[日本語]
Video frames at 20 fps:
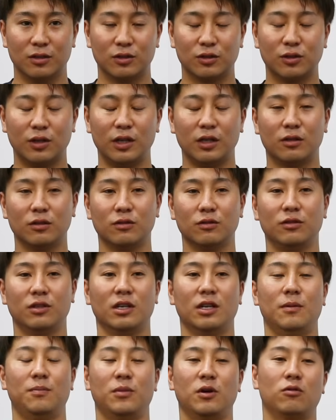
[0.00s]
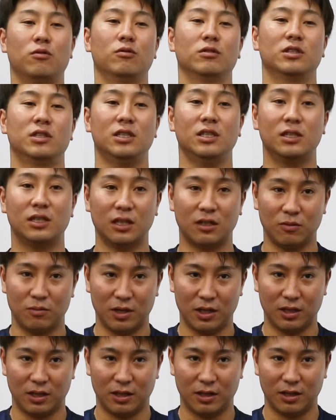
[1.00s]
ストライクゾーンがやっぱこう小さく見
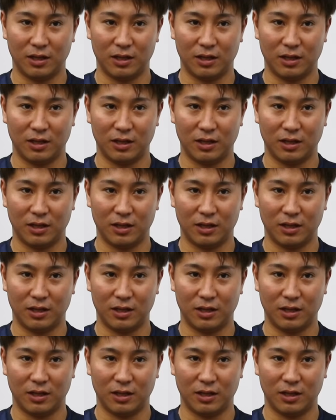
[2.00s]
え